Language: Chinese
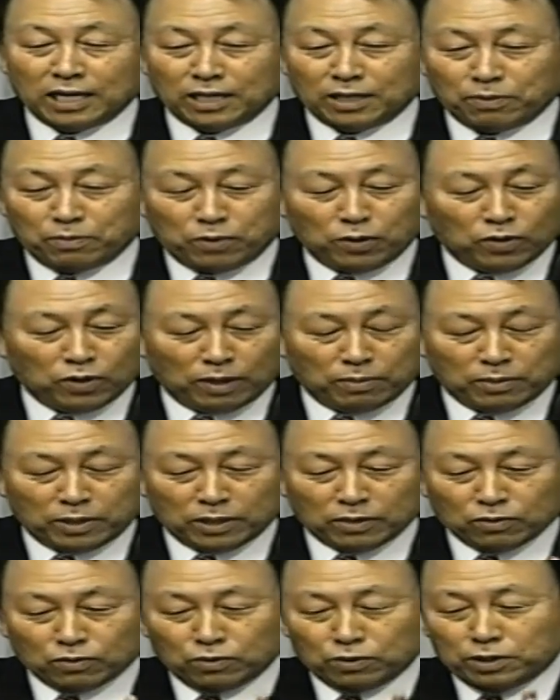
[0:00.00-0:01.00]
的行为
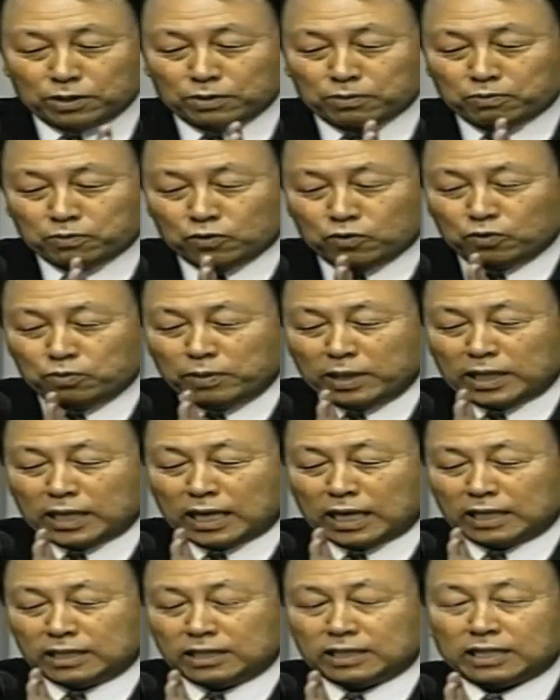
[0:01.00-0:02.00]
就能得到祝福。
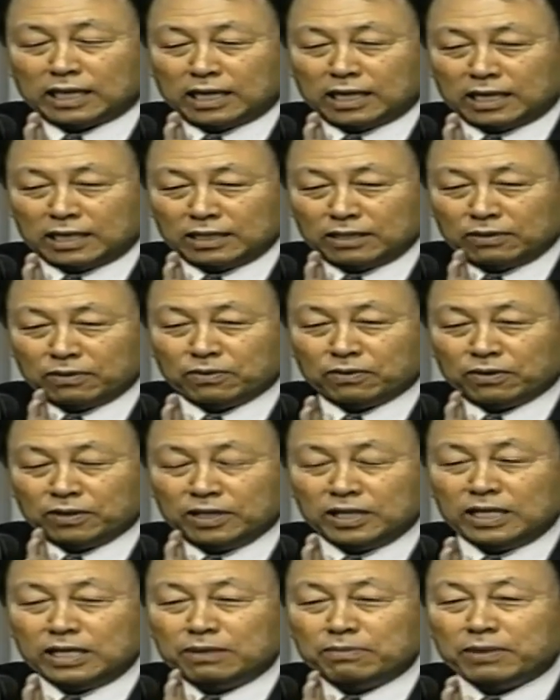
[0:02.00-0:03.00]
而
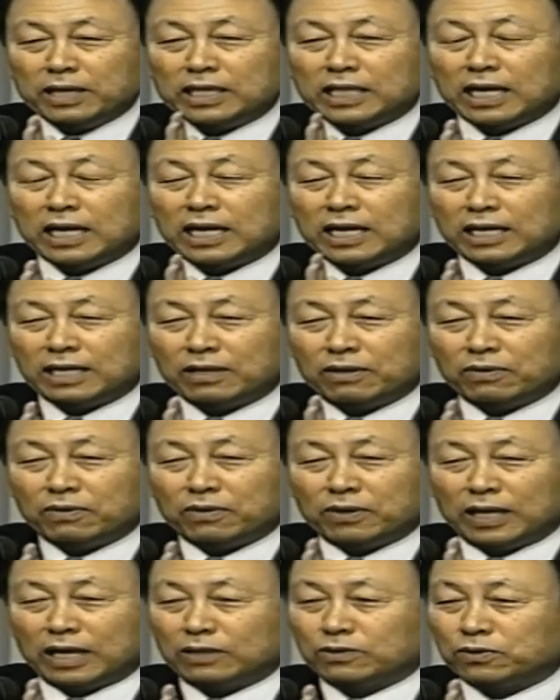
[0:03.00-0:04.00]
我们呢，总是
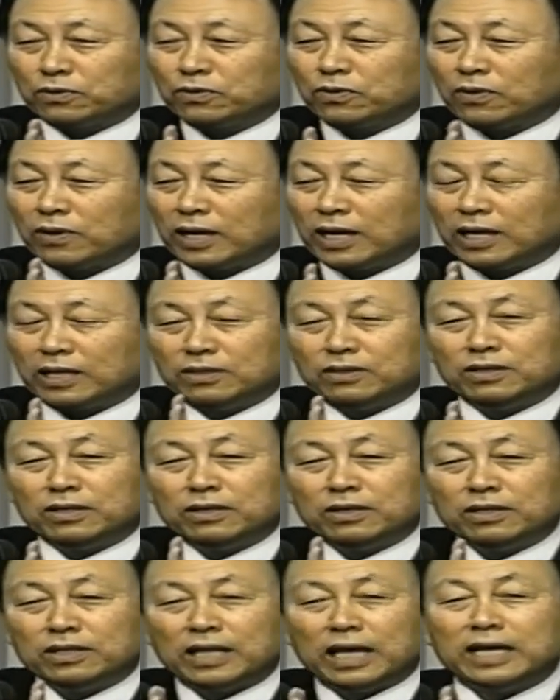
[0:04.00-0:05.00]
要投
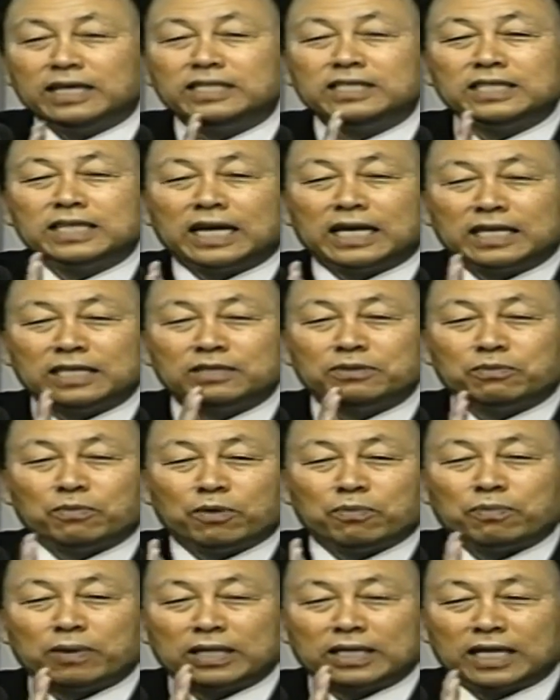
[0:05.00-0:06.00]
靠自己的利益，
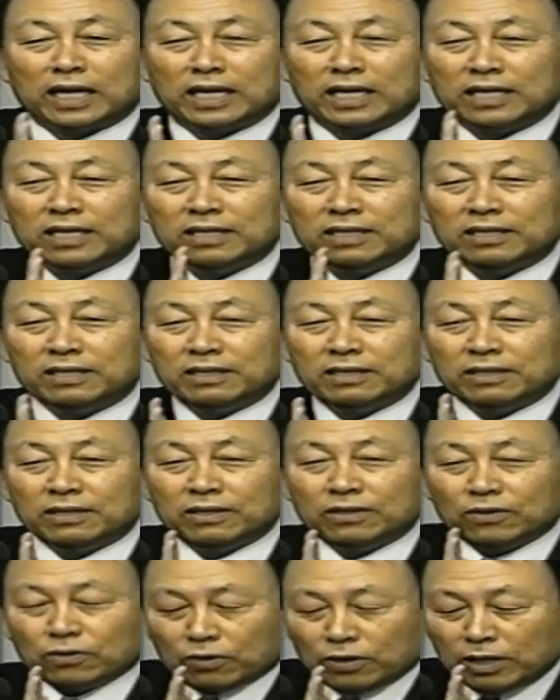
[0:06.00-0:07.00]
为了自己的利益
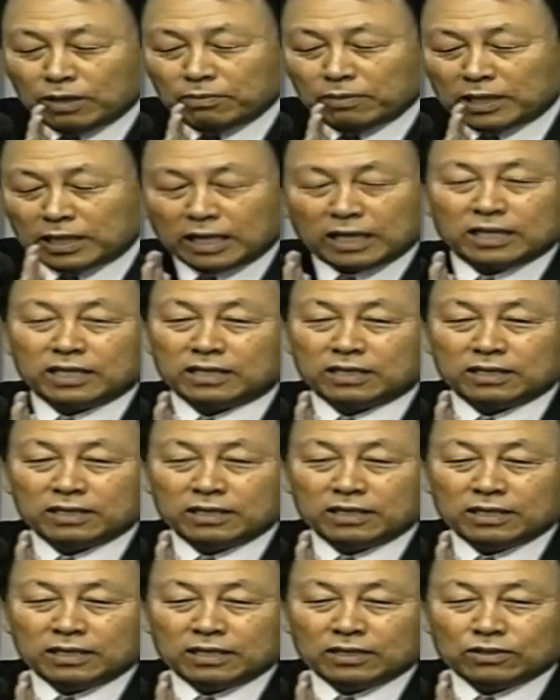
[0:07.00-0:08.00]
来做，
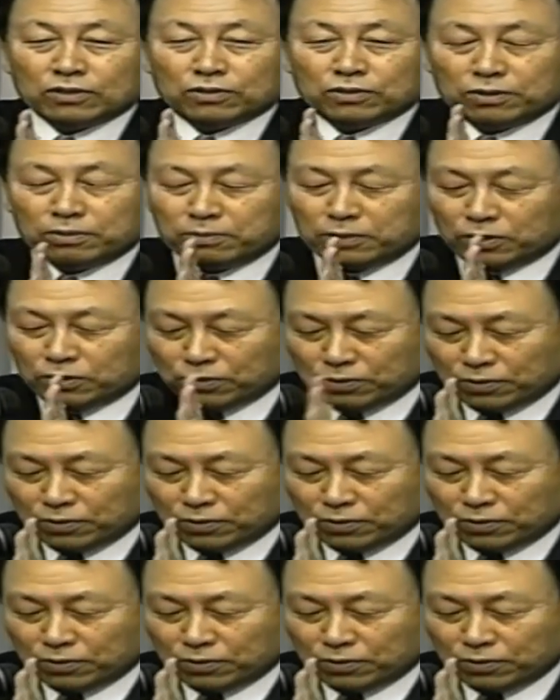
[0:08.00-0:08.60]
结果呢，